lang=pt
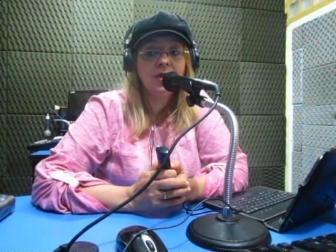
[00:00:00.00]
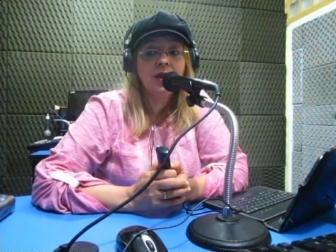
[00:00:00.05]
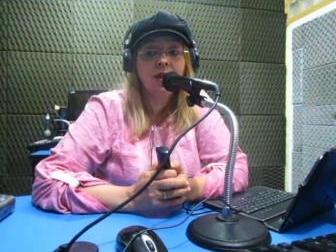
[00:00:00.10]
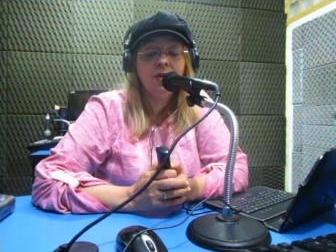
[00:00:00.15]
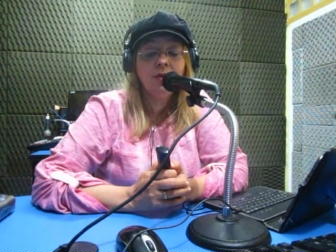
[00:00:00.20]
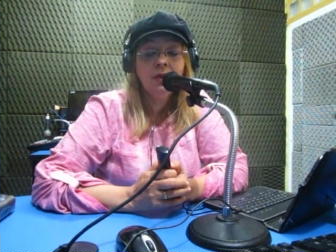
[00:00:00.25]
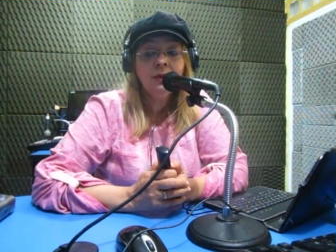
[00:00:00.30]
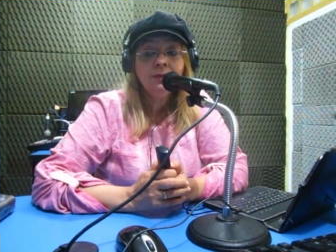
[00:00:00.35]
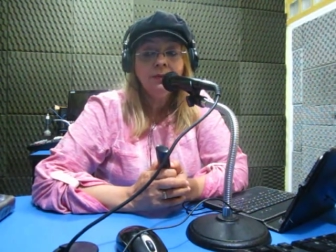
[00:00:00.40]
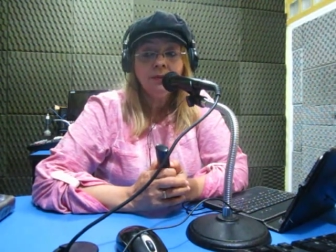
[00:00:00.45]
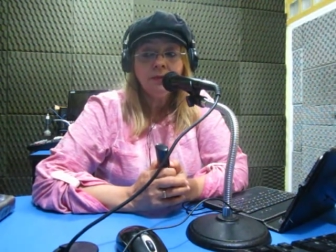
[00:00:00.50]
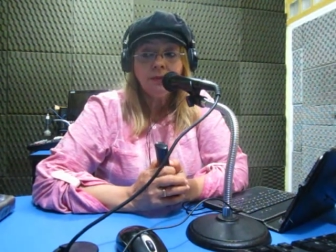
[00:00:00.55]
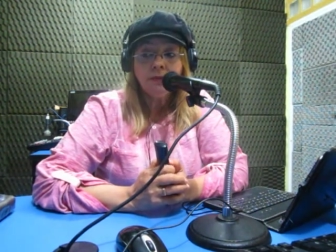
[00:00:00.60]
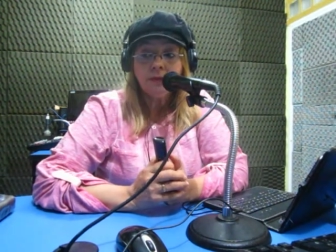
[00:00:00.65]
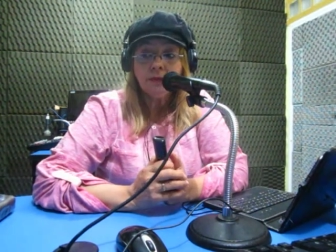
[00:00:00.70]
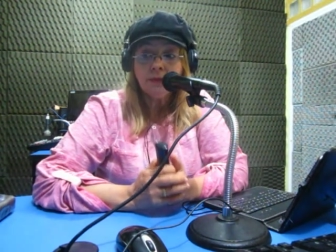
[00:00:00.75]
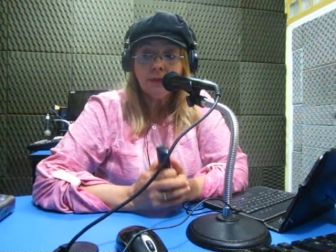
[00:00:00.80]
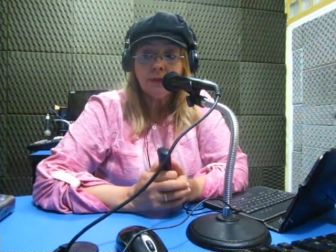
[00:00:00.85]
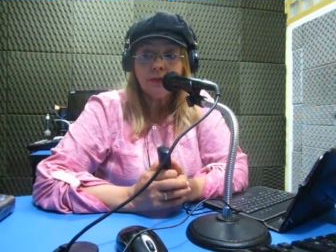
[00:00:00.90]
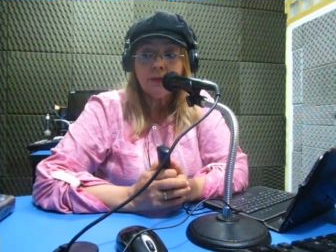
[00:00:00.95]
Então,
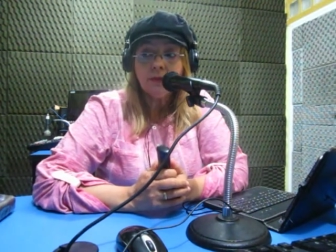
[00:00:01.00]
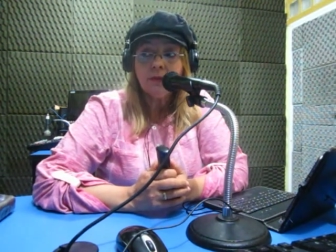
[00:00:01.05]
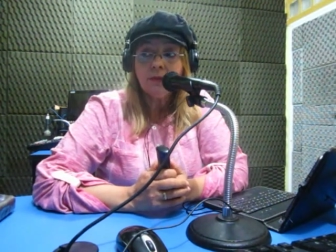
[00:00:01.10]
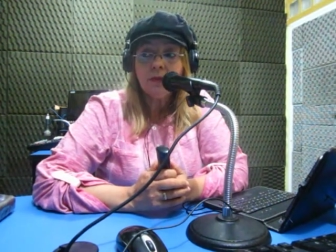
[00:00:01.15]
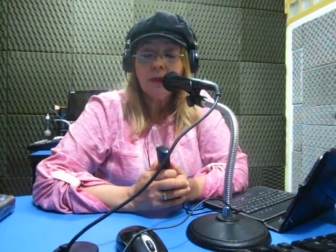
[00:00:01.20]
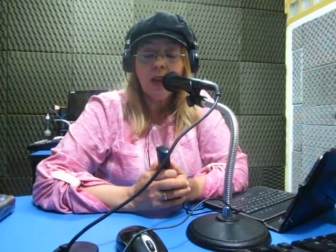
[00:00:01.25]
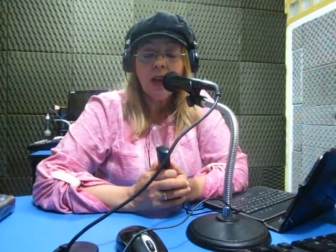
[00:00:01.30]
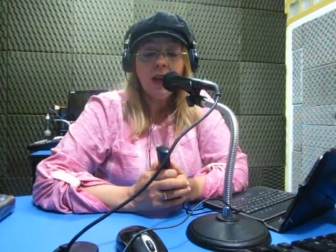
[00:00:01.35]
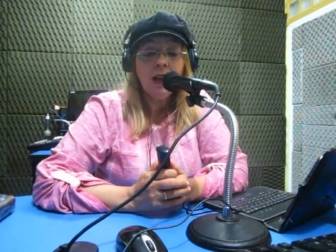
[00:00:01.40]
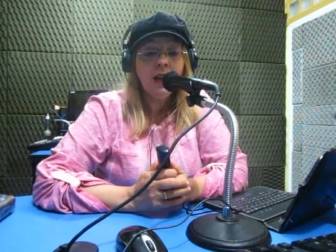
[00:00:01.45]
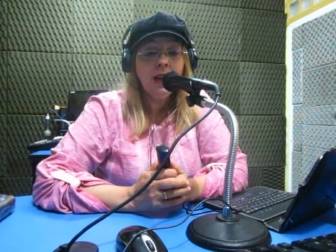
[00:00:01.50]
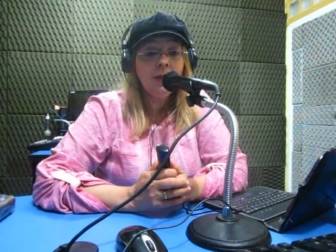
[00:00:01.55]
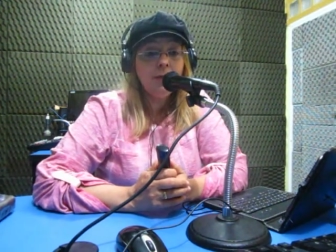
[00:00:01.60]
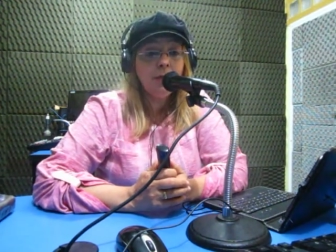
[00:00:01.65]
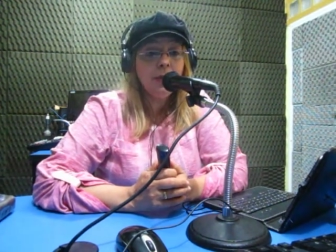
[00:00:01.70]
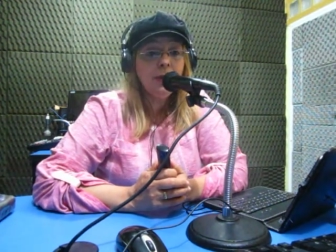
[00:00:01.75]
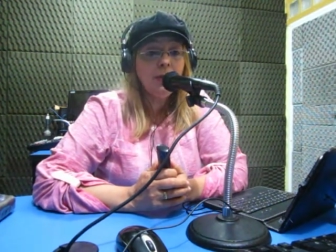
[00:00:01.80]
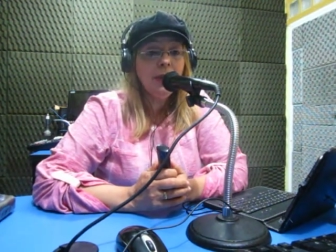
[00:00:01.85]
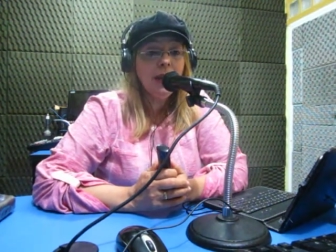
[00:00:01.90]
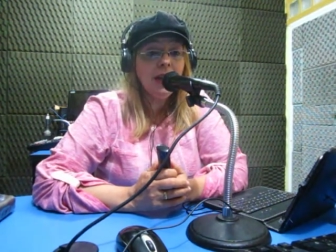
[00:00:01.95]
é,
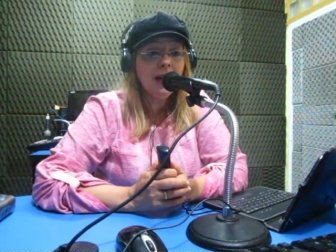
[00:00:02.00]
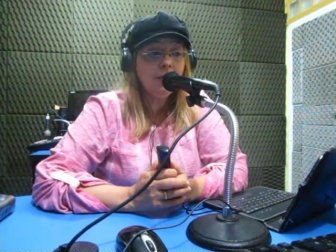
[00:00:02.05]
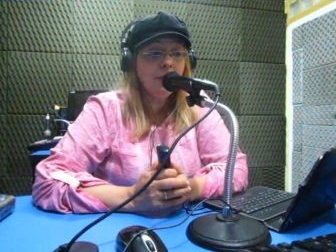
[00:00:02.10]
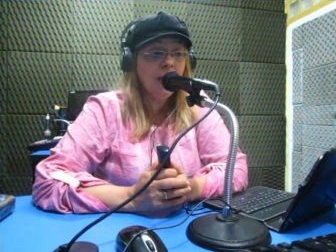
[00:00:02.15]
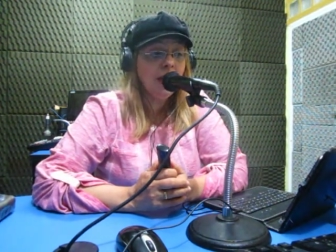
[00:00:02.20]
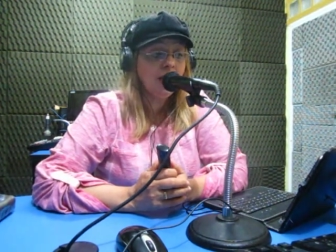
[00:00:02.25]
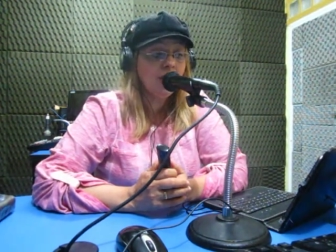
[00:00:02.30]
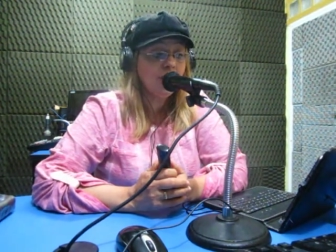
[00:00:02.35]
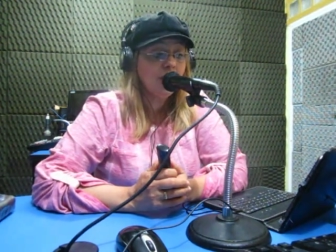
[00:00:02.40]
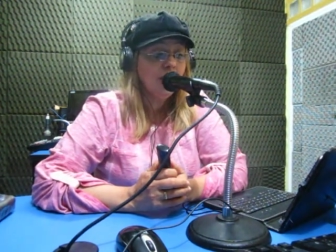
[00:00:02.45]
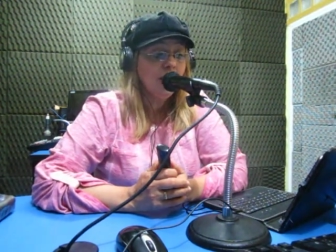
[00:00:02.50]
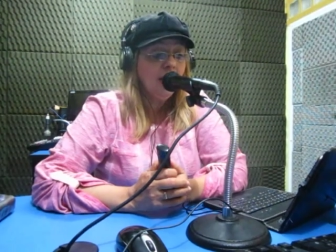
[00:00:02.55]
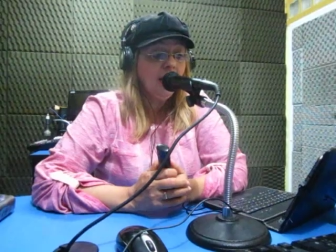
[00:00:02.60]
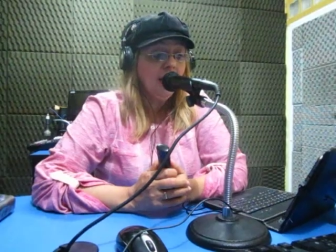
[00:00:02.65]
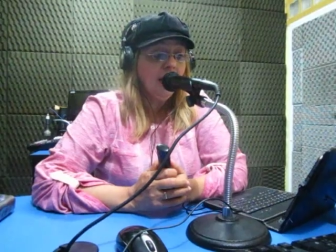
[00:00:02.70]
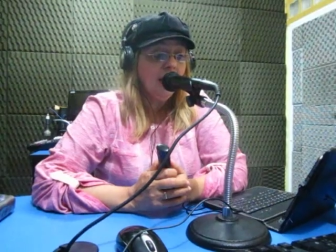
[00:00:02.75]
primeiramente,